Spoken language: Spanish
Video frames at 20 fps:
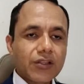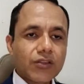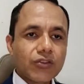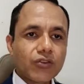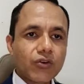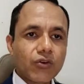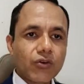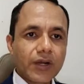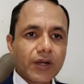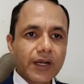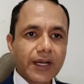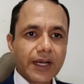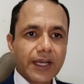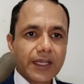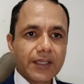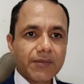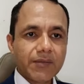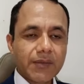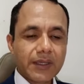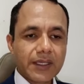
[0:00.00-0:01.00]
don
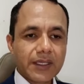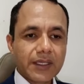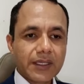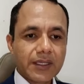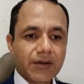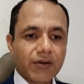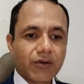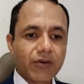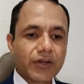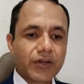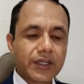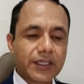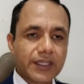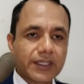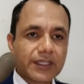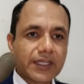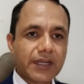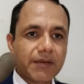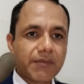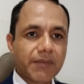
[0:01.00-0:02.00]
Jaime,
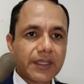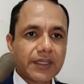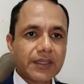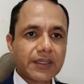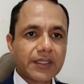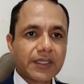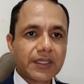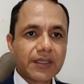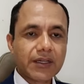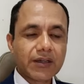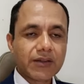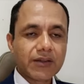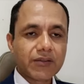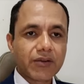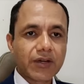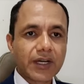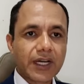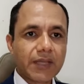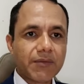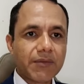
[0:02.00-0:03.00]
originalmente
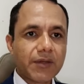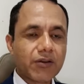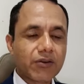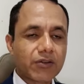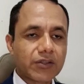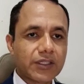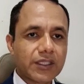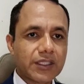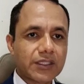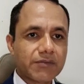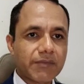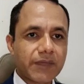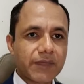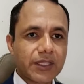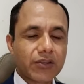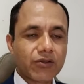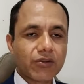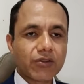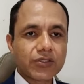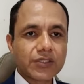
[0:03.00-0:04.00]
don Jaime Ortiz
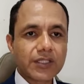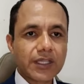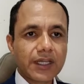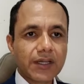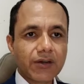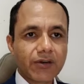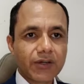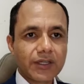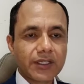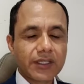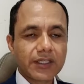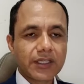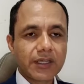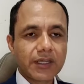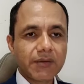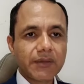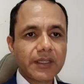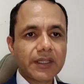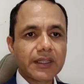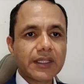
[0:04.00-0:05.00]
Mendoza,
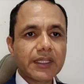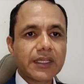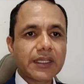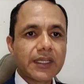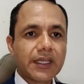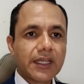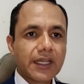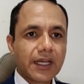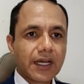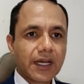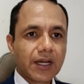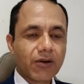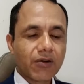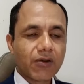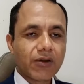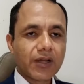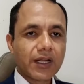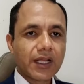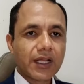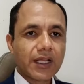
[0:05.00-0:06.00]
originalmente
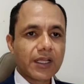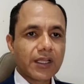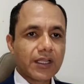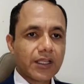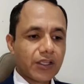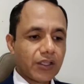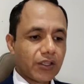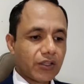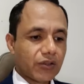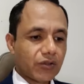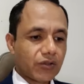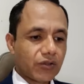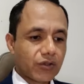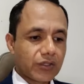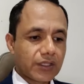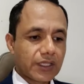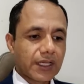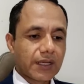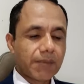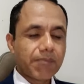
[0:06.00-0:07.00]
ahora
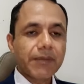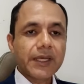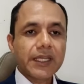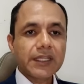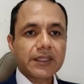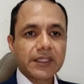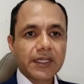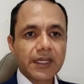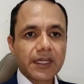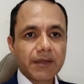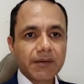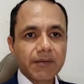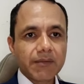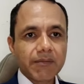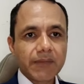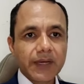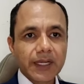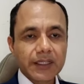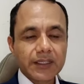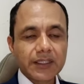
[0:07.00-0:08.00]
doña Petra
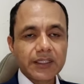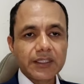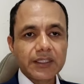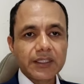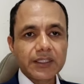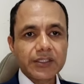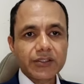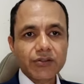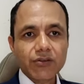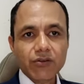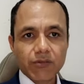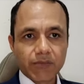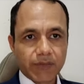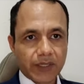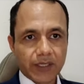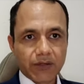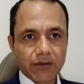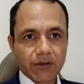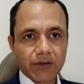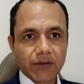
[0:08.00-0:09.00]
Martínez
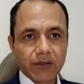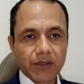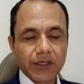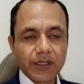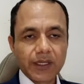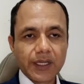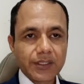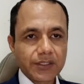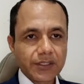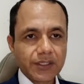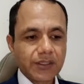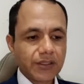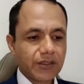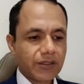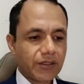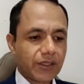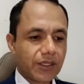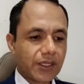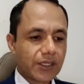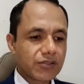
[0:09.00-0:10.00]
Romero. Así,
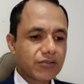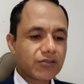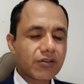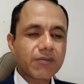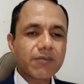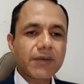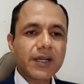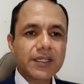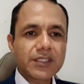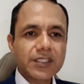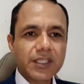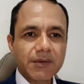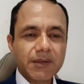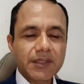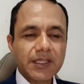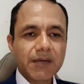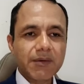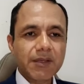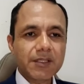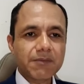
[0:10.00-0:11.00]
y es normal, sirve
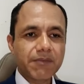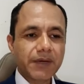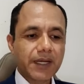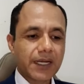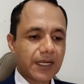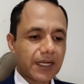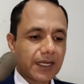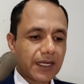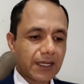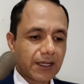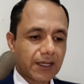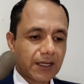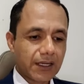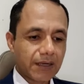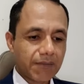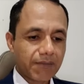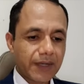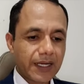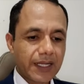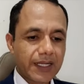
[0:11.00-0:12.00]
nada más para,
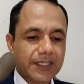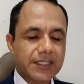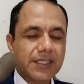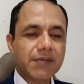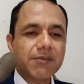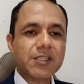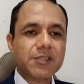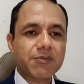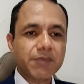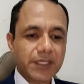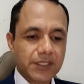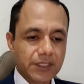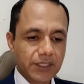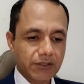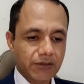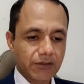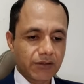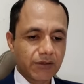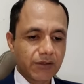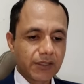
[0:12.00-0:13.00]
para que sea más
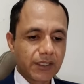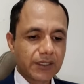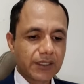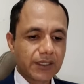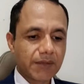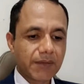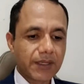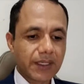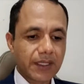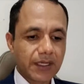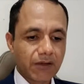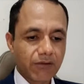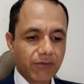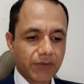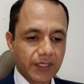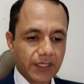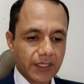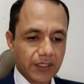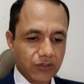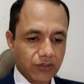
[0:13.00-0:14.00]
preciso el tema de la
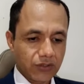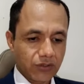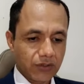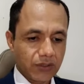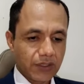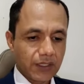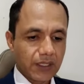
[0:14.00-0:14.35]
ubicación.